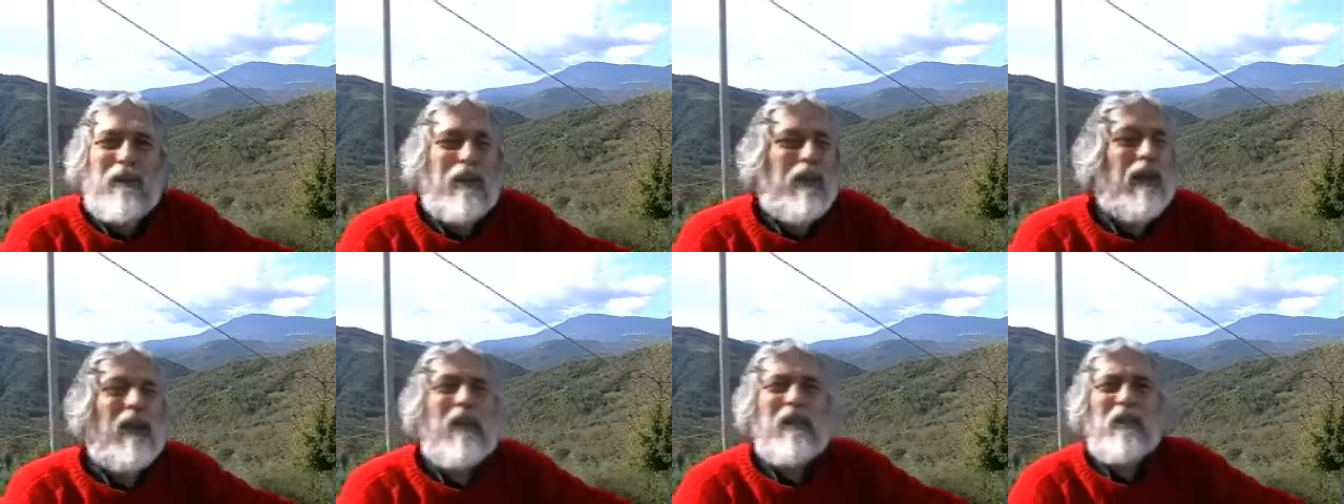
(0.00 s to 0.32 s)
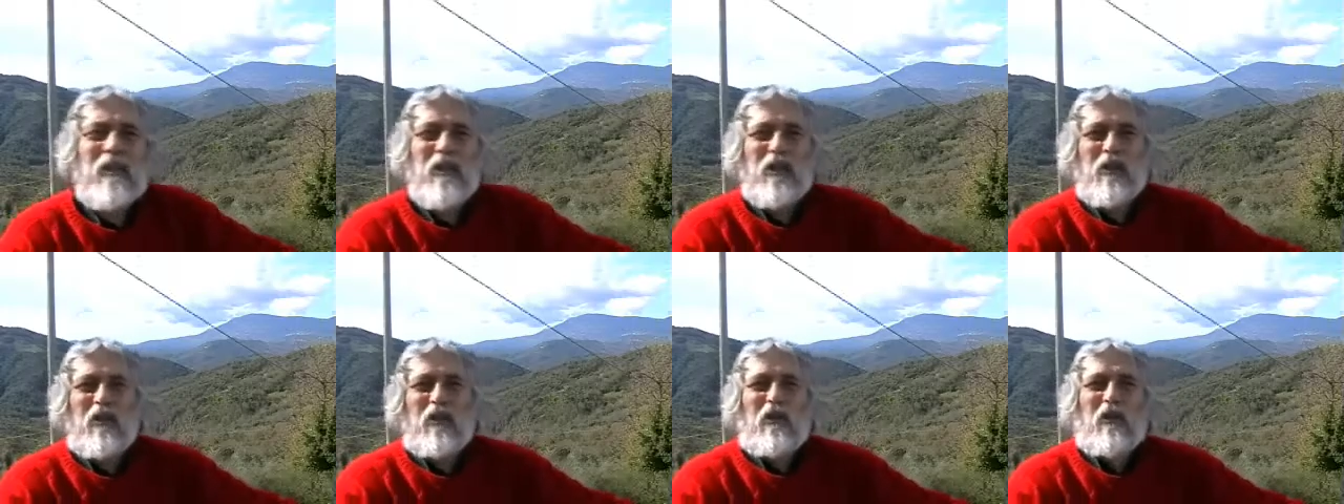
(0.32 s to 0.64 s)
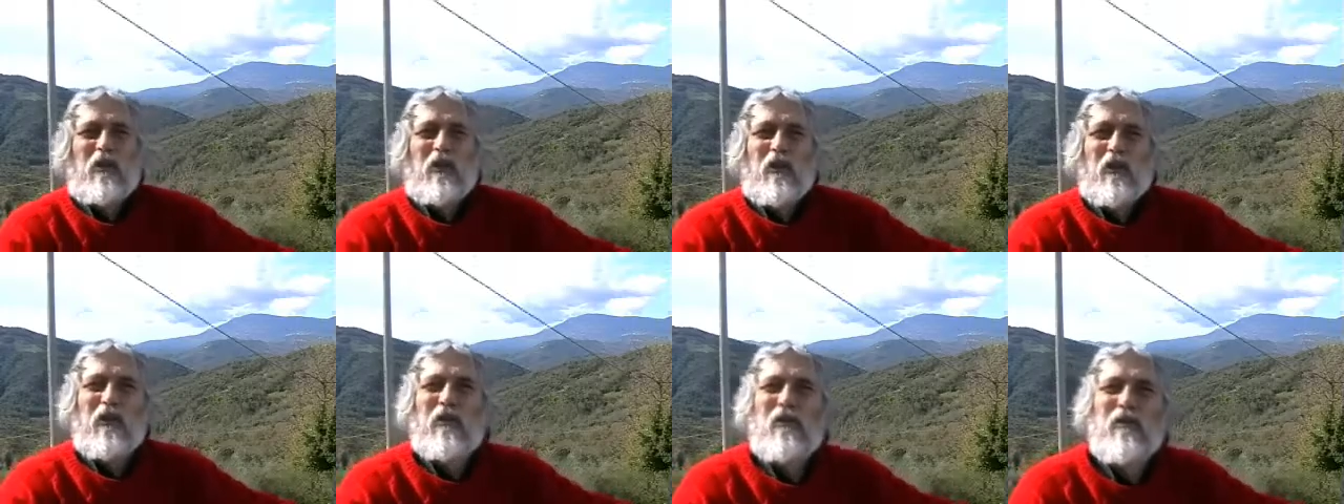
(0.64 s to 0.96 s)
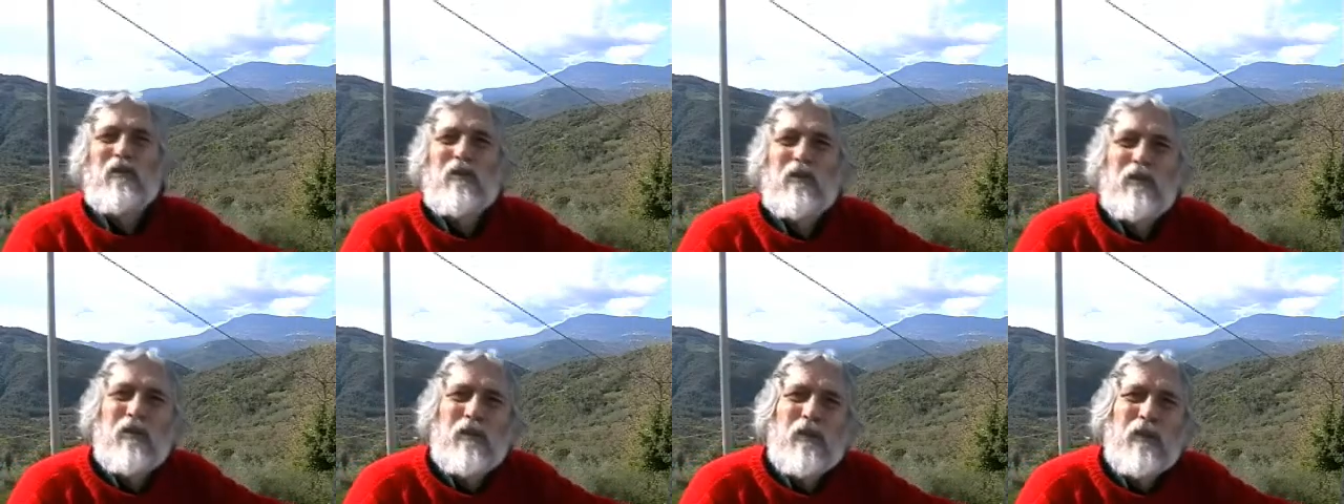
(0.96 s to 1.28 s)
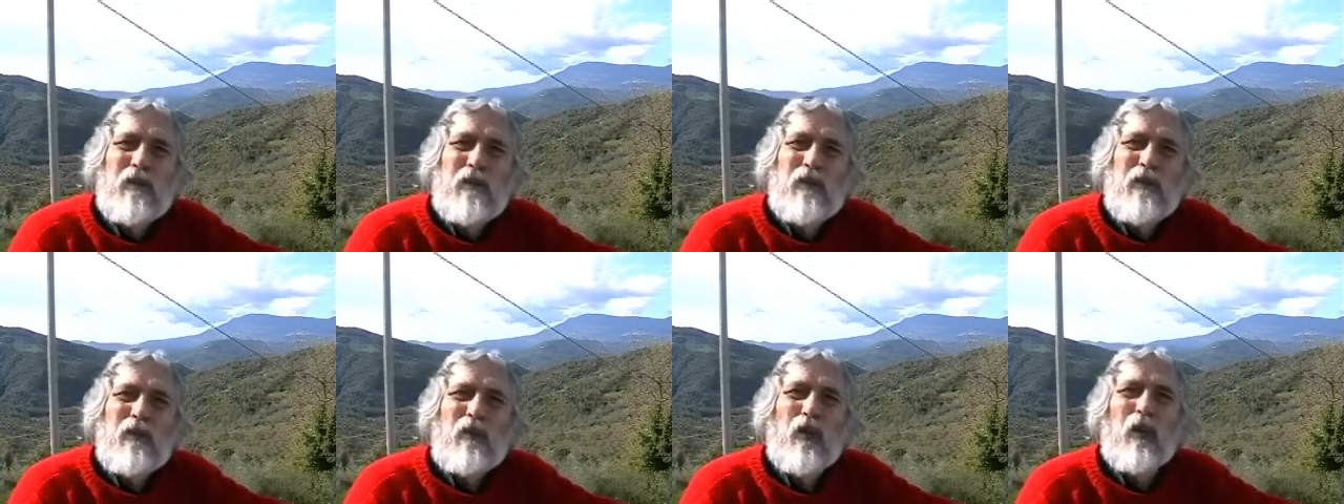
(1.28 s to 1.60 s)
Cristo
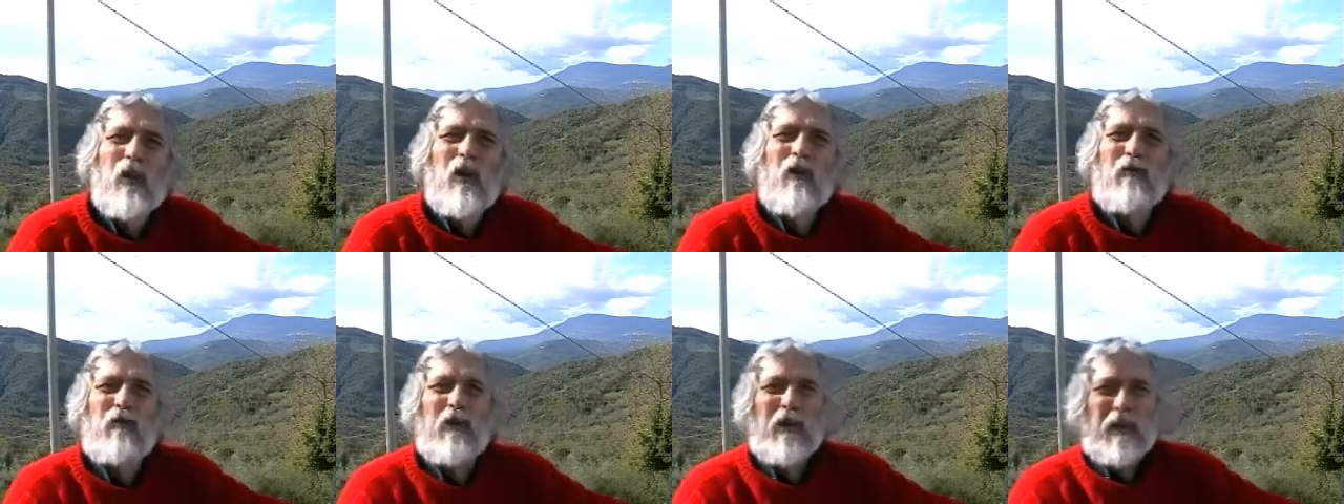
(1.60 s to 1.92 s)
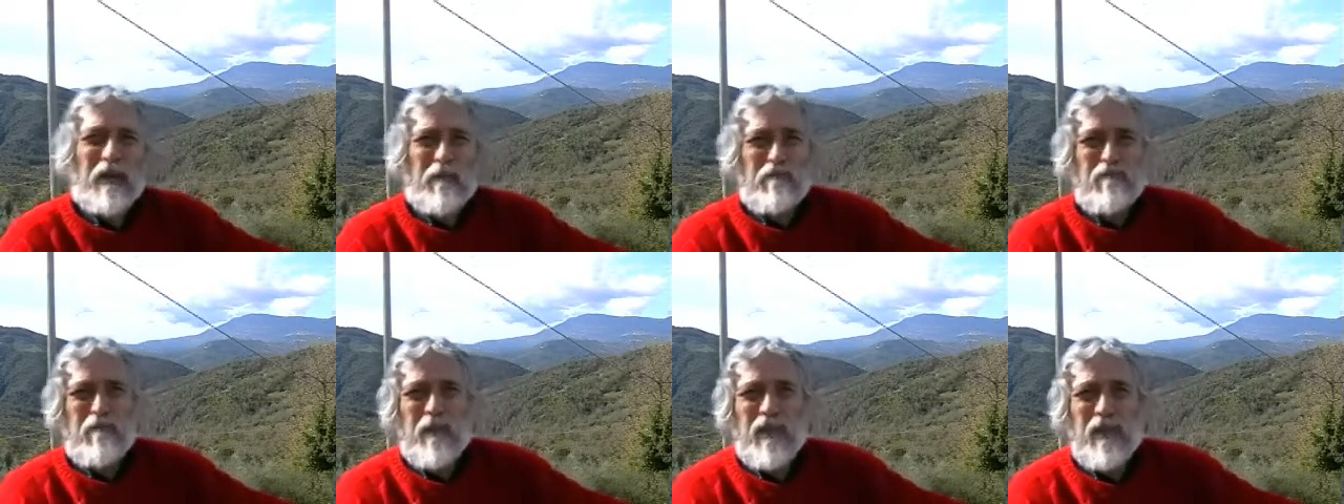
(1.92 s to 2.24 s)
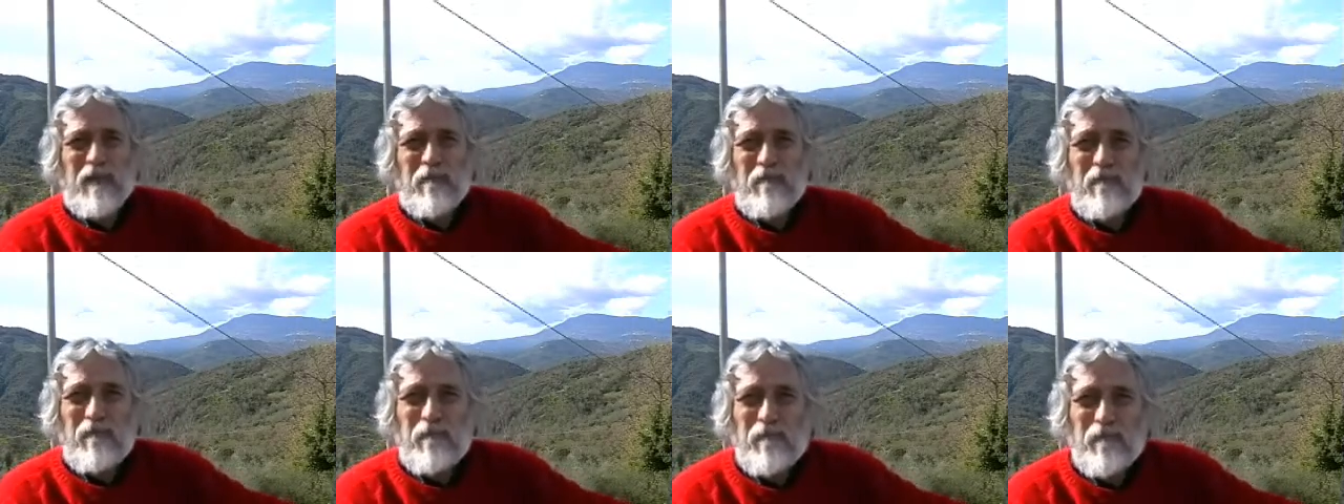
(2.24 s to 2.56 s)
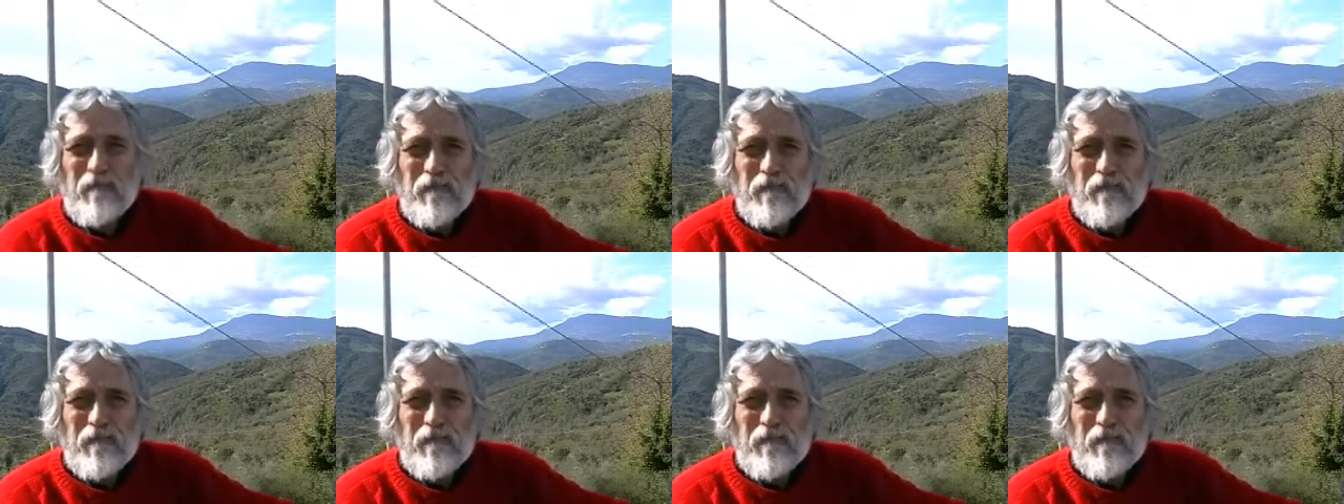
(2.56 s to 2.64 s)
non le farebbe,